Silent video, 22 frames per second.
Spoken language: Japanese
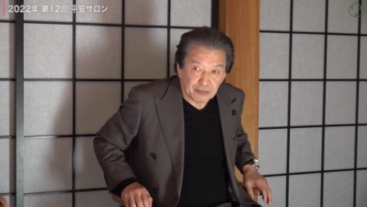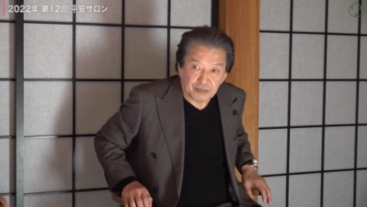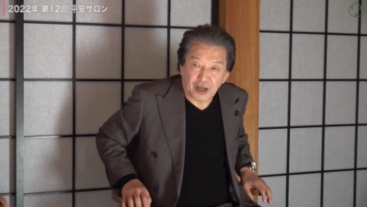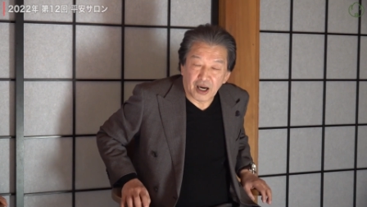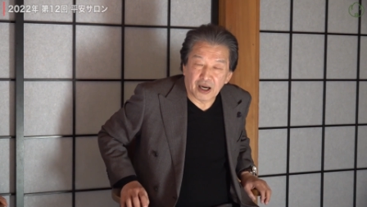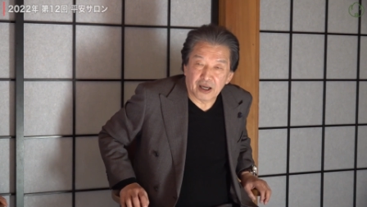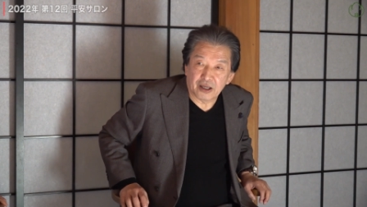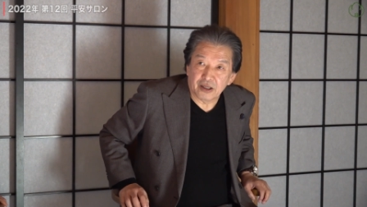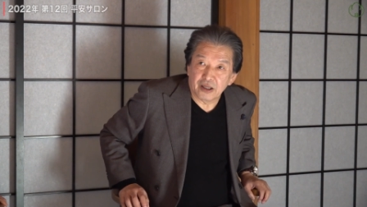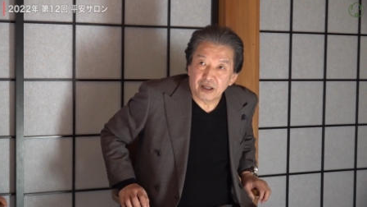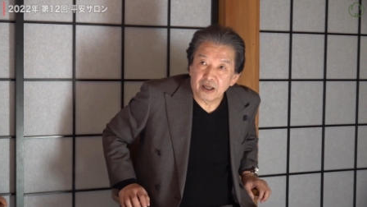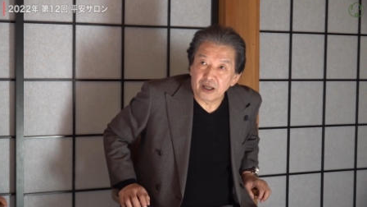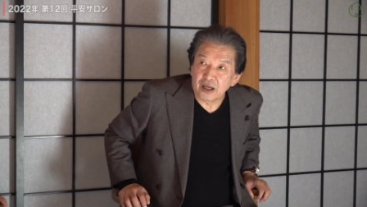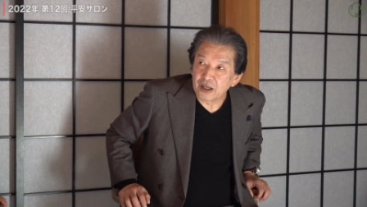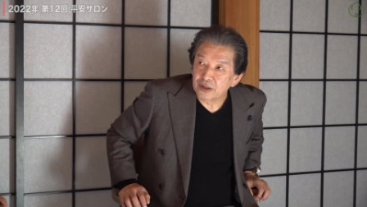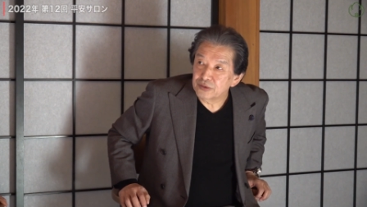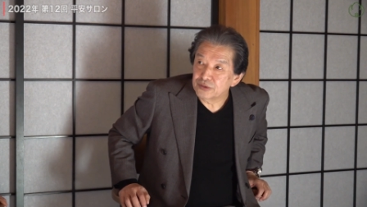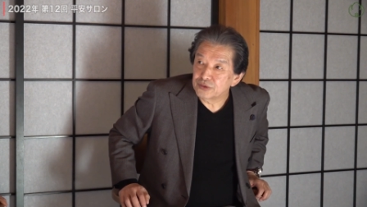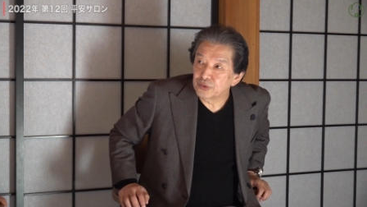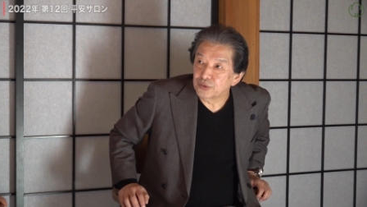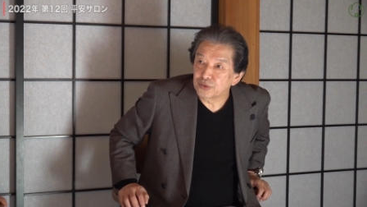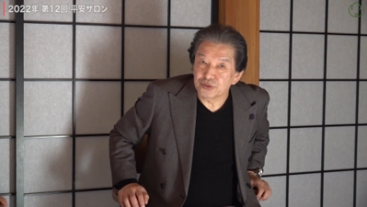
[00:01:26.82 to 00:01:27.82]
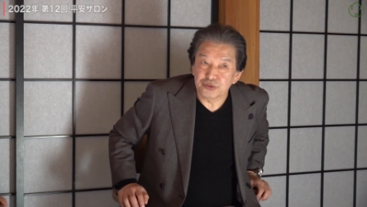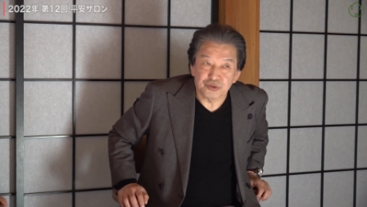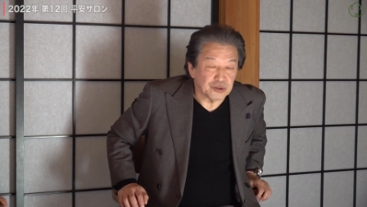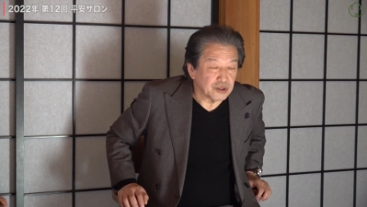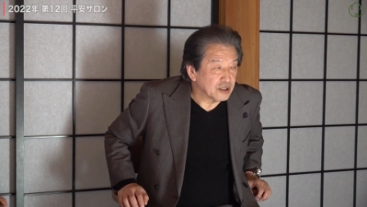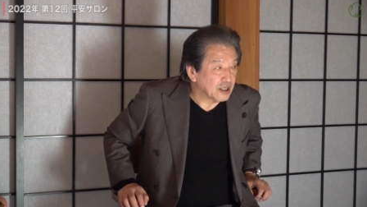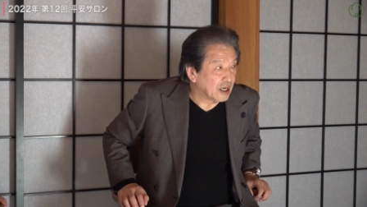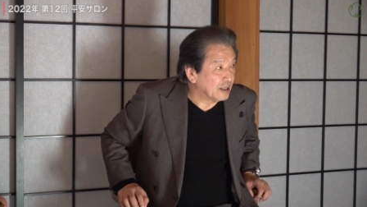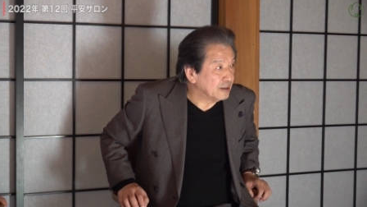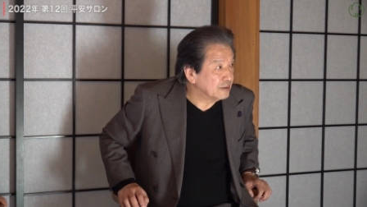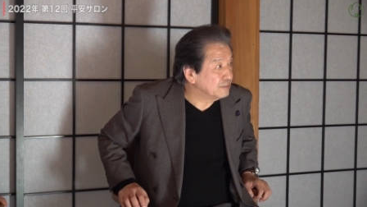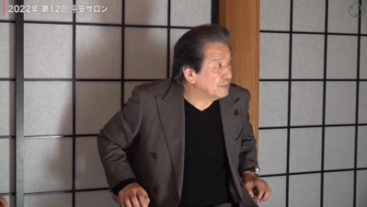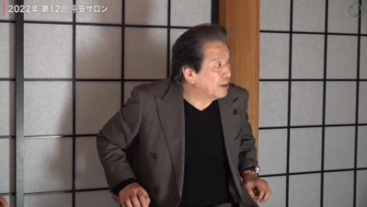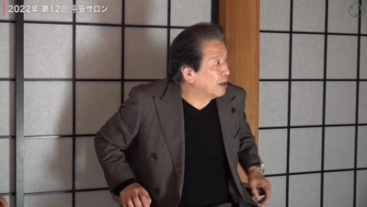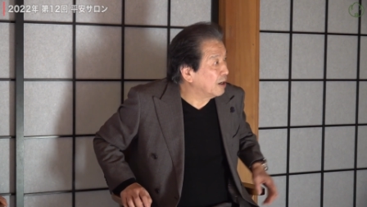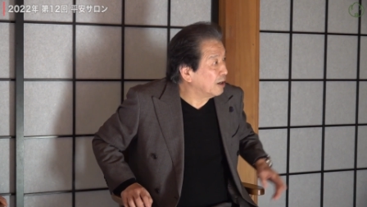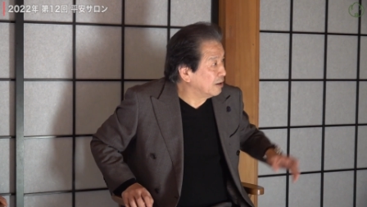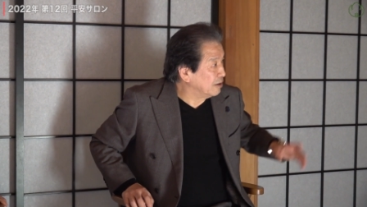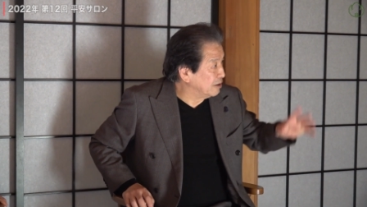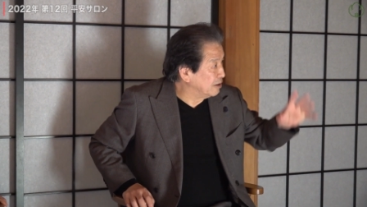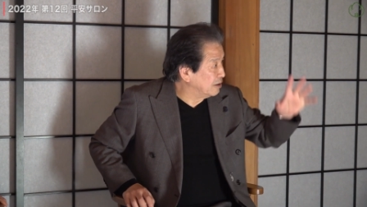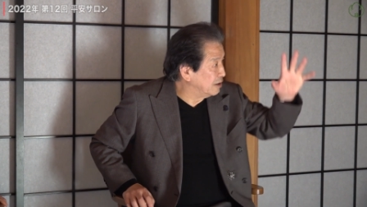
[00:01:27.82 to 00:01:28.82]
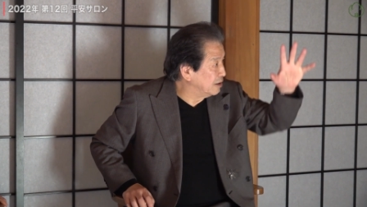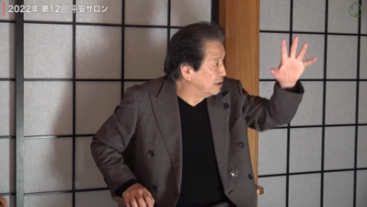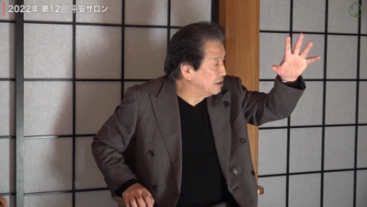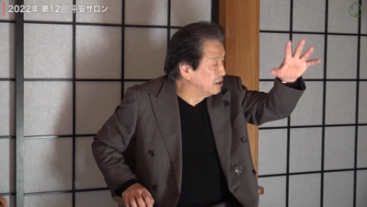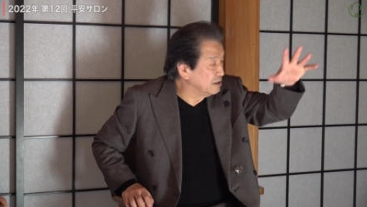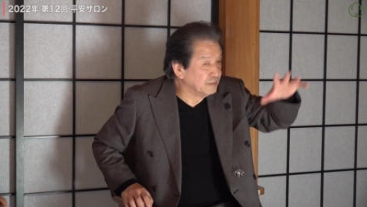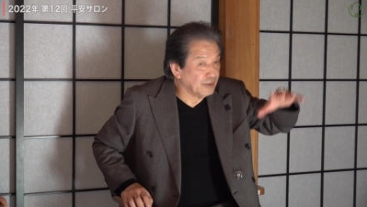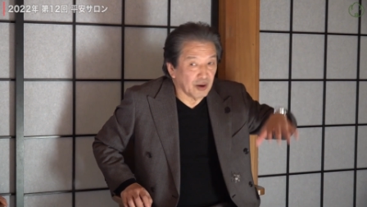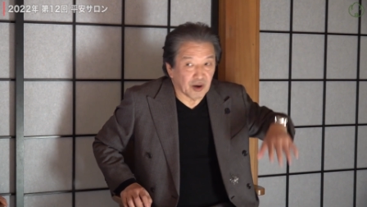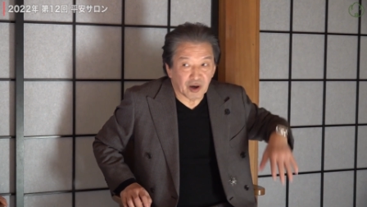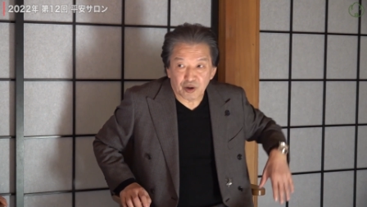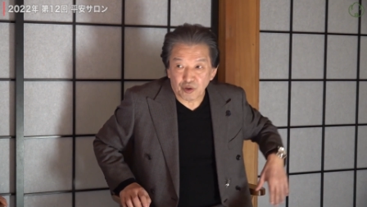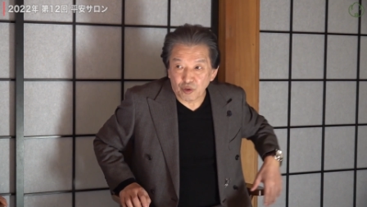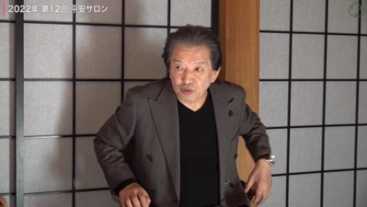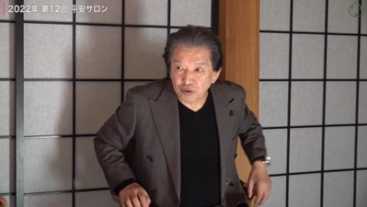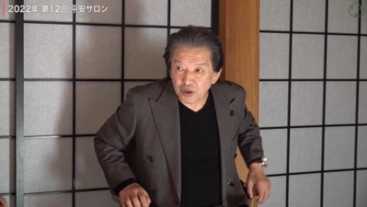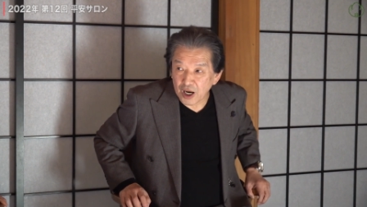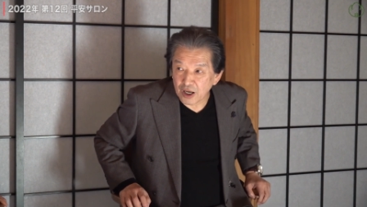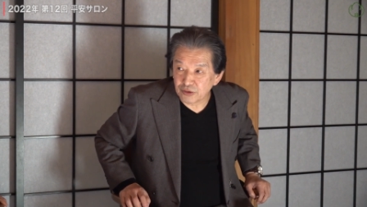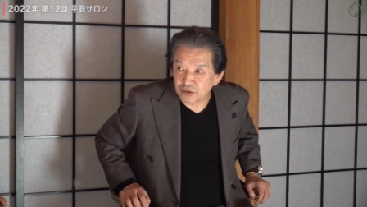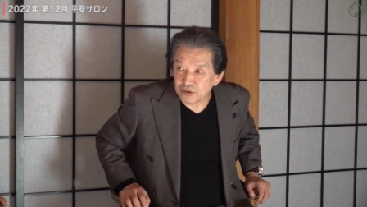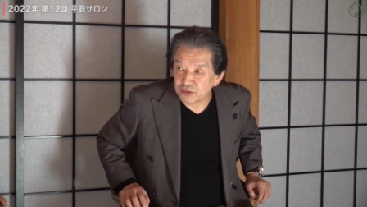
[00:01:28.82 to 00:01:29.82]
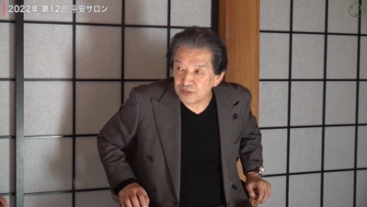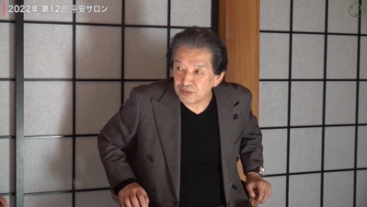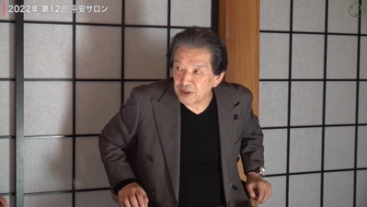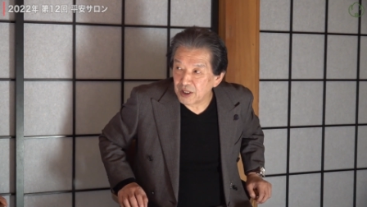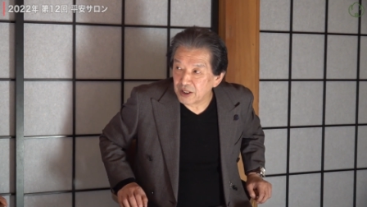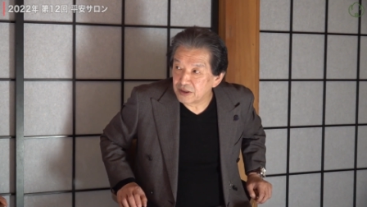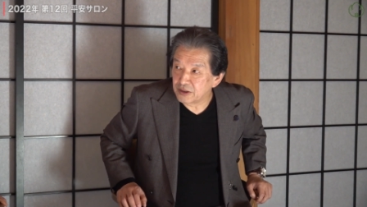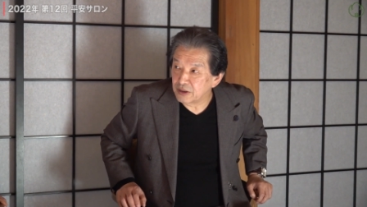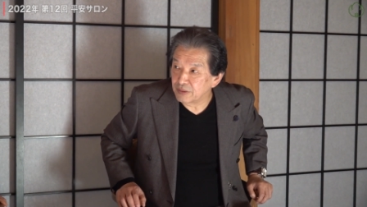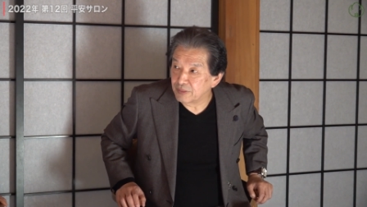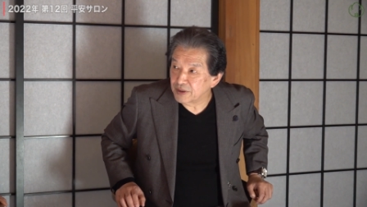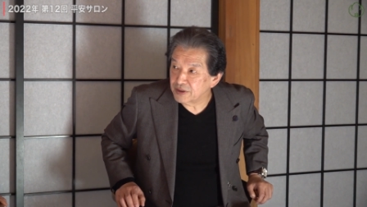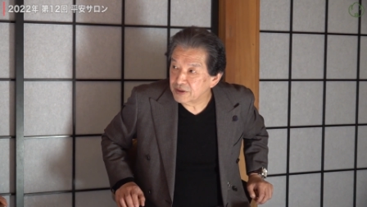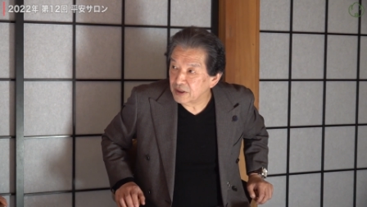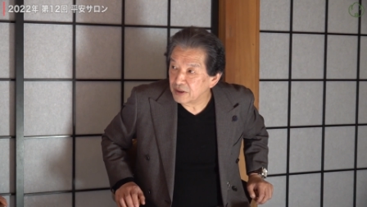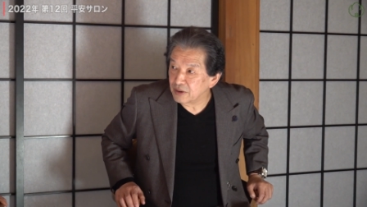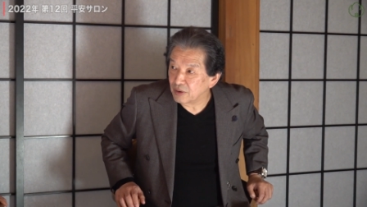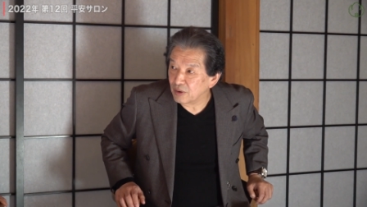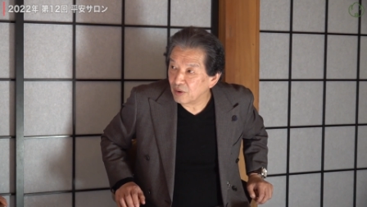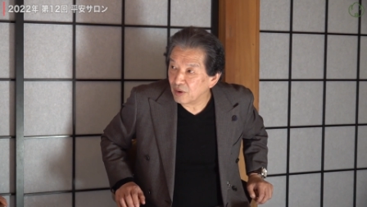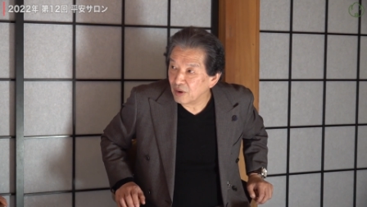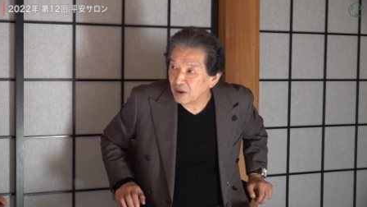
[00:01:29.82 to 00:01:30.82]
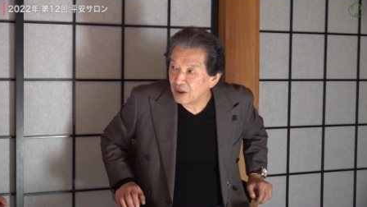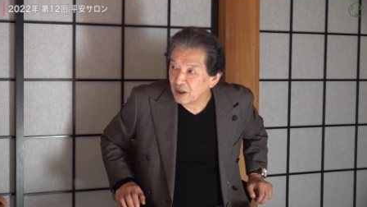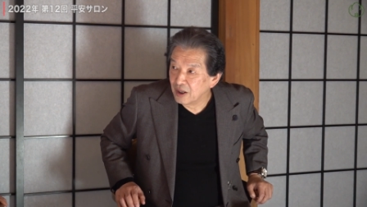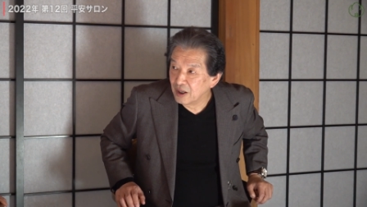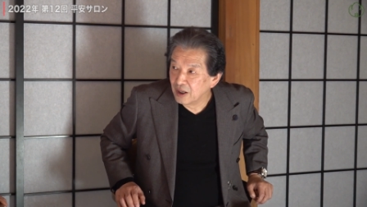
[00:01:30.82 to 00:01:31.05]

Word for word: まあ、ある鳥獣が今今は告白にみんな言ってますけど、